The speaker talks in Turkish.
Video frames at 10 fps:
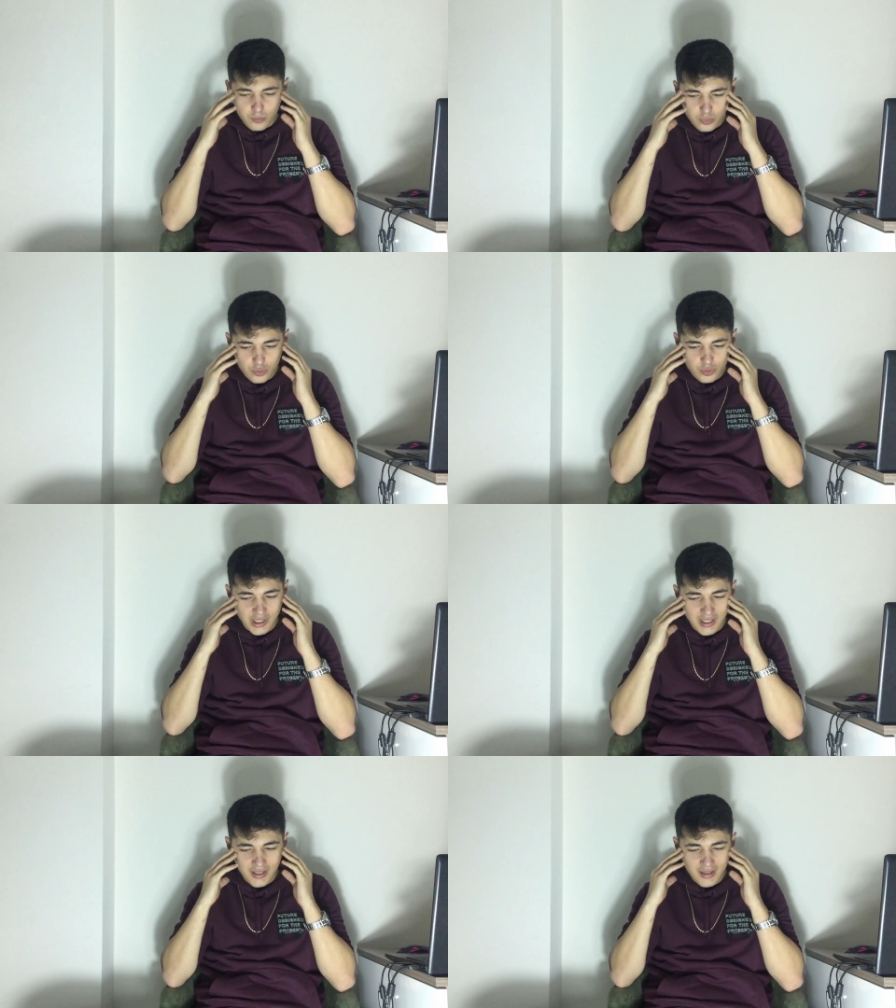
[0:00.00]
Bu
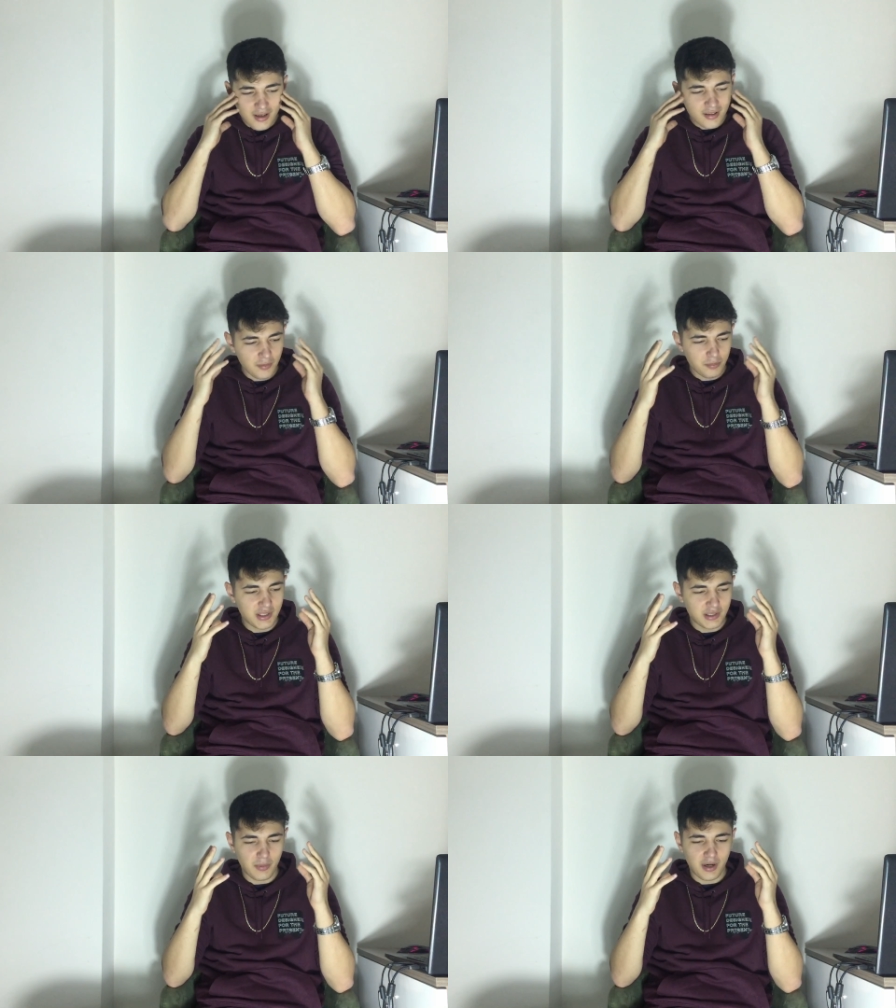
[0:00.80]
yalanlardan
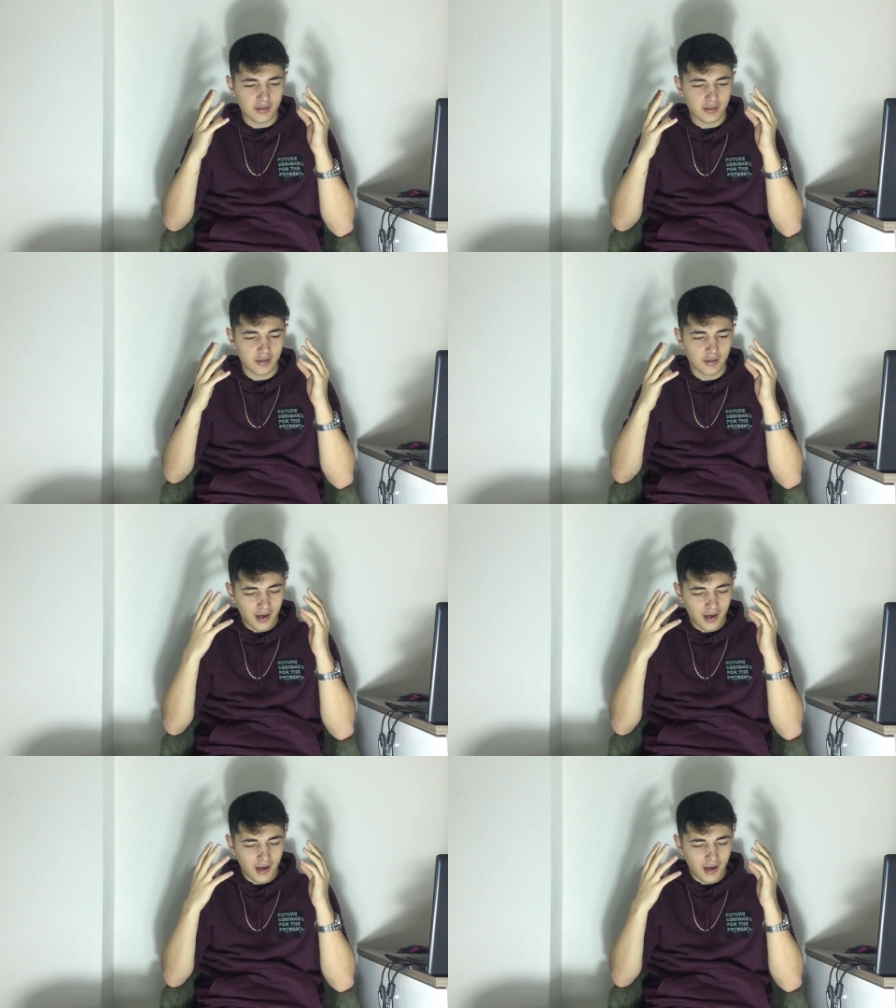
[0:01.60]
bıktım artık.